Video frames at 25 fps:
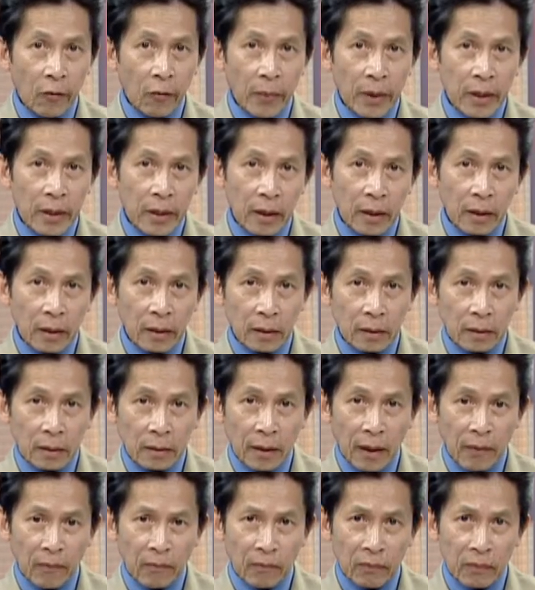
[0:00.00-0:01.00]
bây giờ
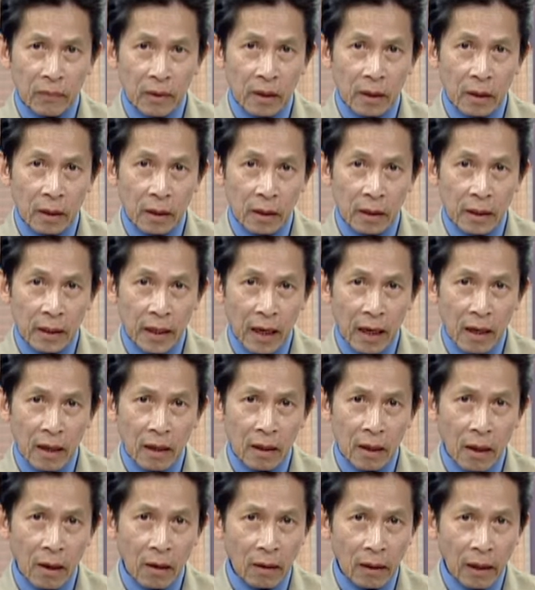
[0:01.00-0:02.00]
trong thời
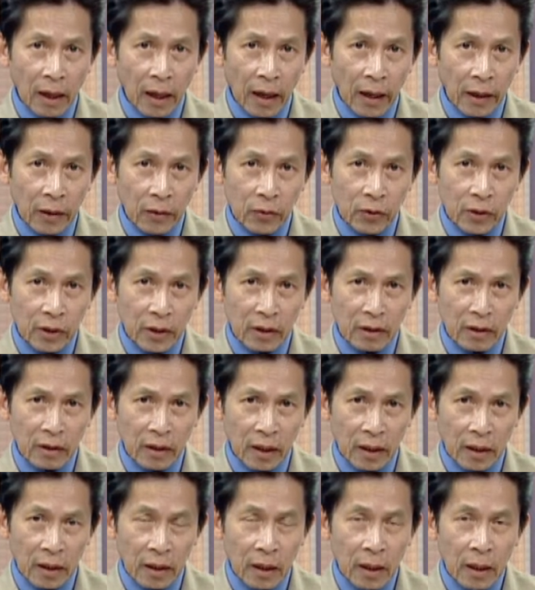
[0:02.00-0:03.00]
gian còn lại của chương
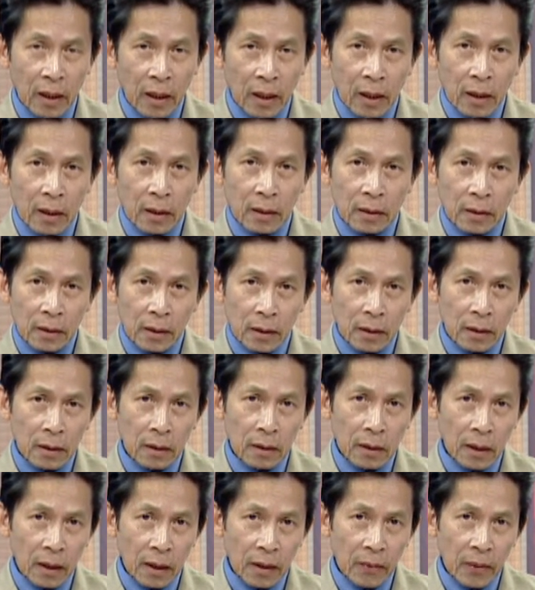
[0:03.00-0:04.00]
trình
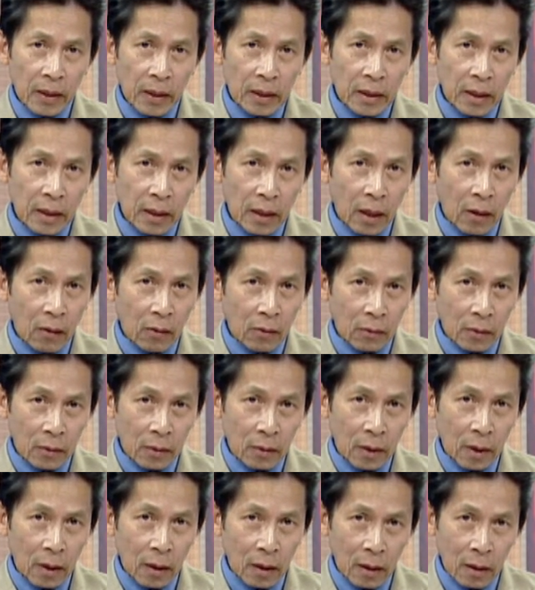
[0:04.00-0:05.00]
xin à, bác sĩ cầu
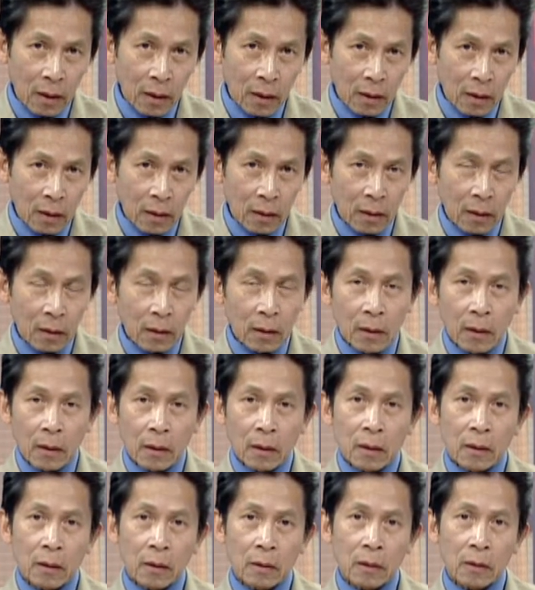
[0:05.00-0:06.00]
cho
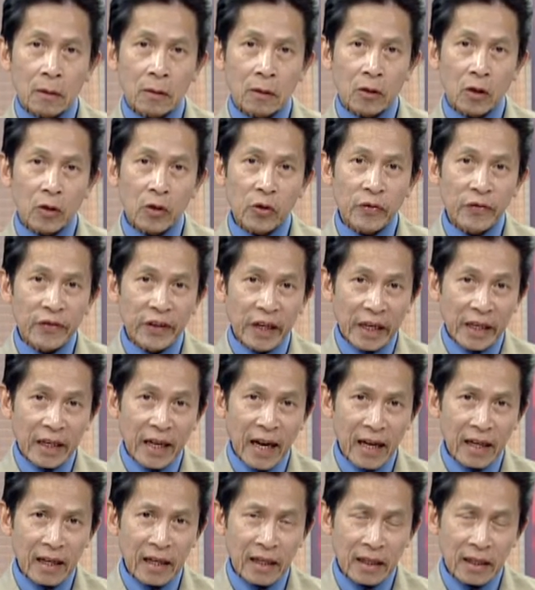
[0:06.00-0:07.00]
quý vị
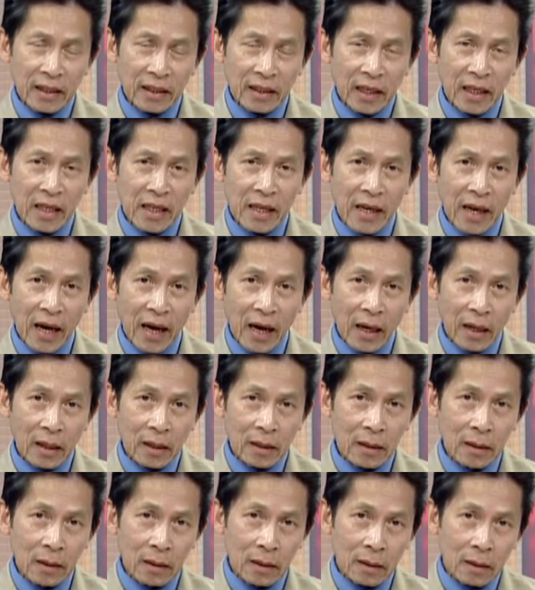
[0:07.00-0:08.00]
khán thính
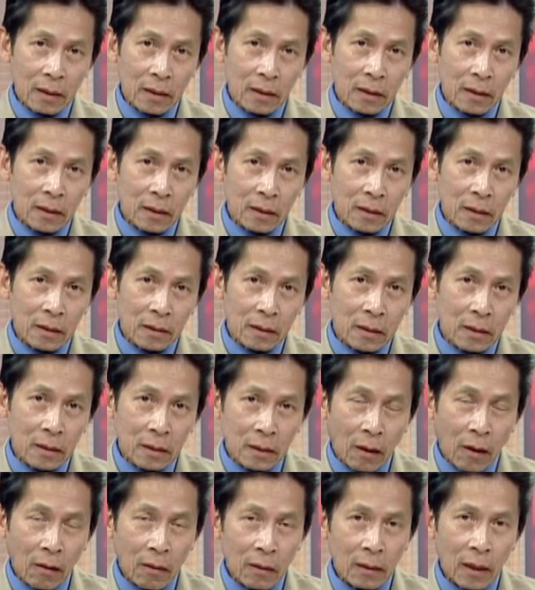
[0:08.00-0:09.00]
giả được
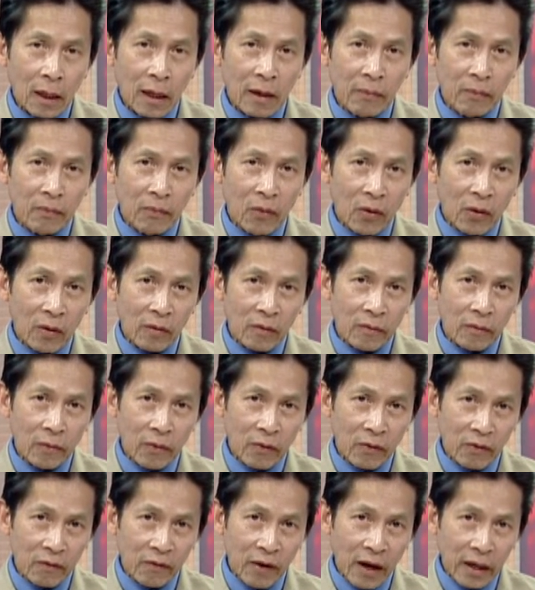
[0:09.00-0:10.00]
có thêm một
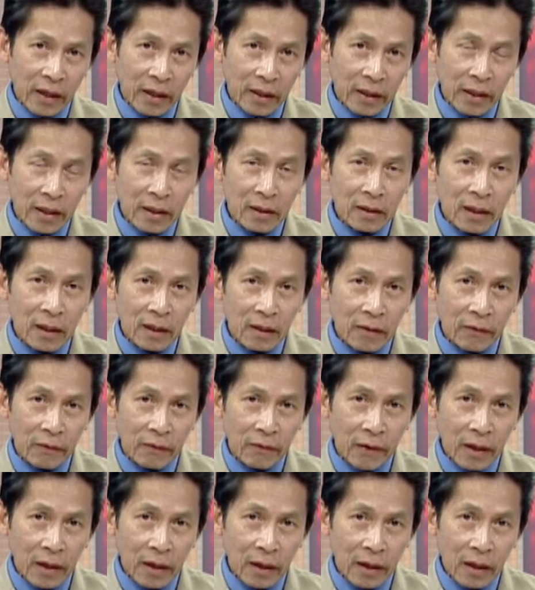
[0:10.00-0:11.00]
một vài kiến thức
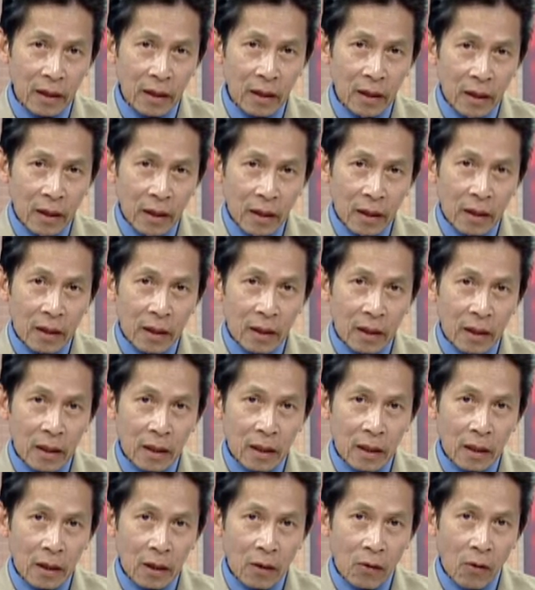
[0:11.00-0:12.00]
về
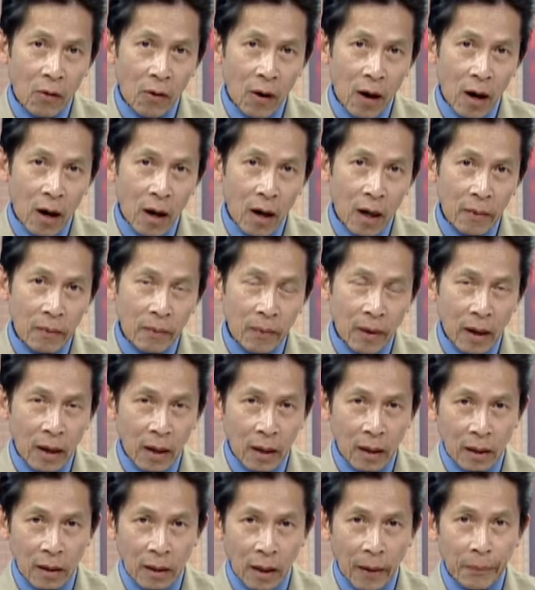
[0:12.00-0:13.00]
y khoa
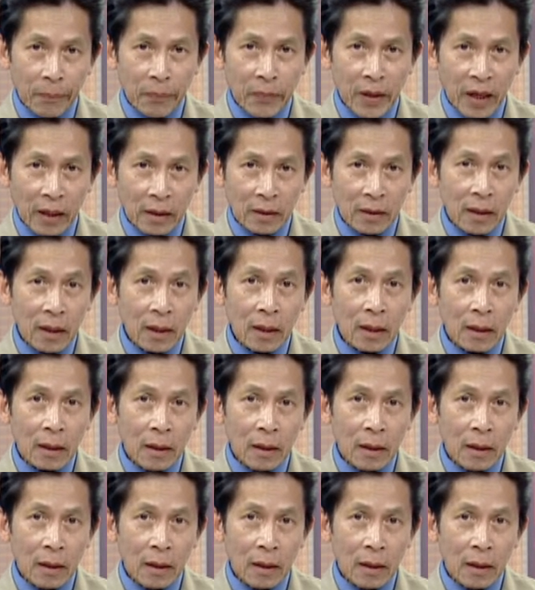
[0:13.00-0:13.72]
mà cập nhật nhất